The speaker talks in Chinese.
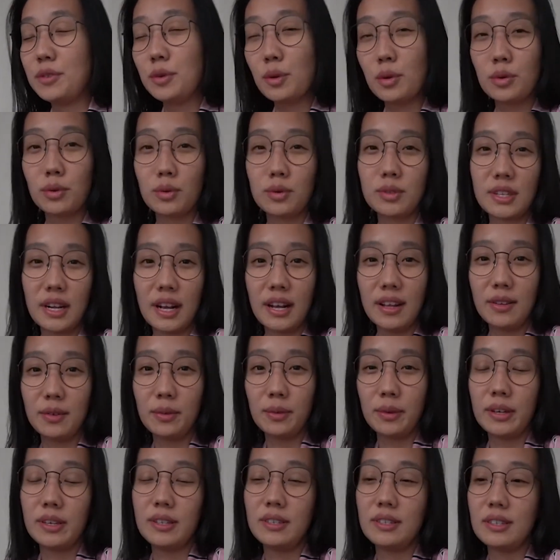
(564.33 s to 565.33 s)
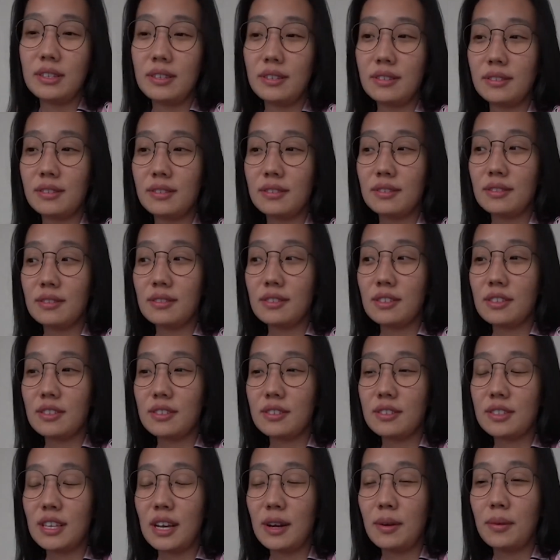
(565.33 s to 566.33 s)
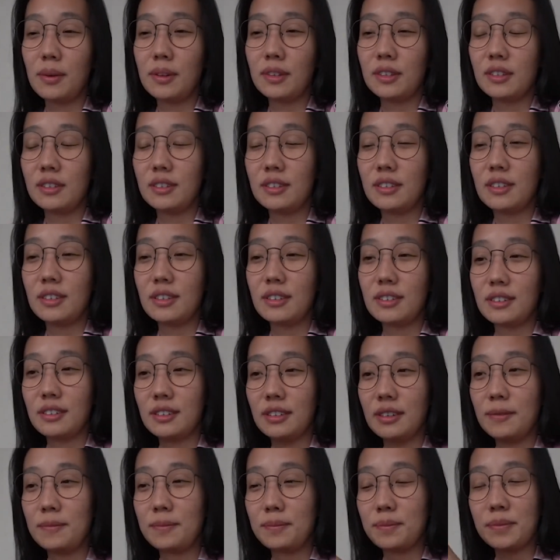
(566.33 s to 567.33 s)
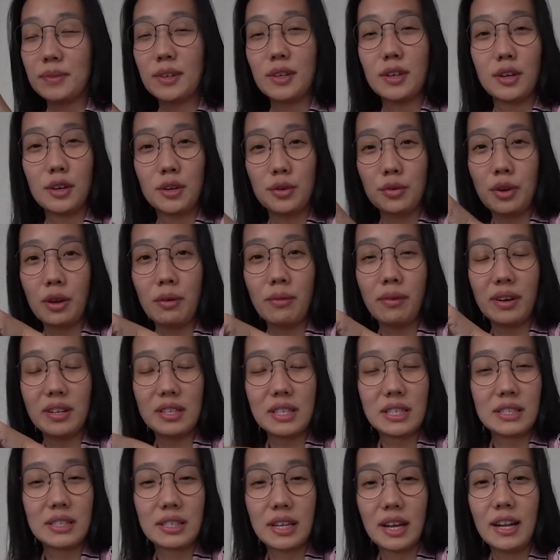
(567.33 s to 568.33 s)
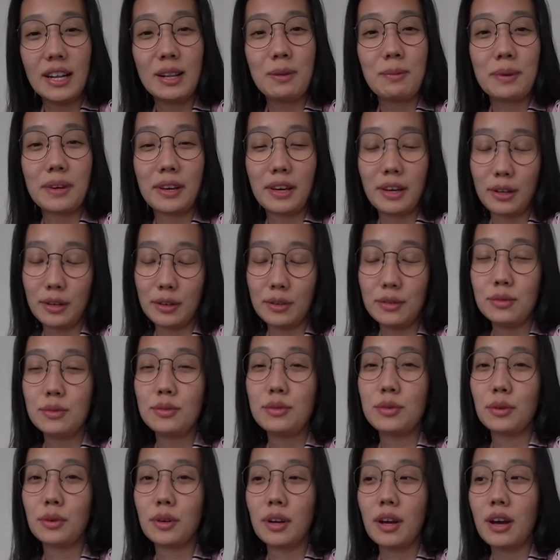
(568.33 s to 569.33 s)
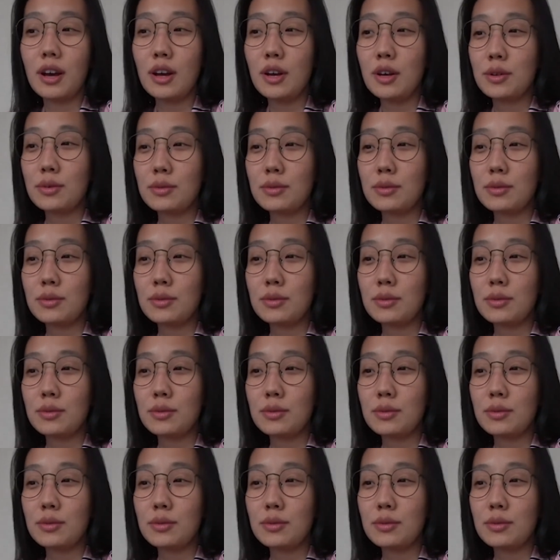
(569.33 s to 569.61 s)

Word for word: 旧书山我已经在我的那个愿望清单里面很久了。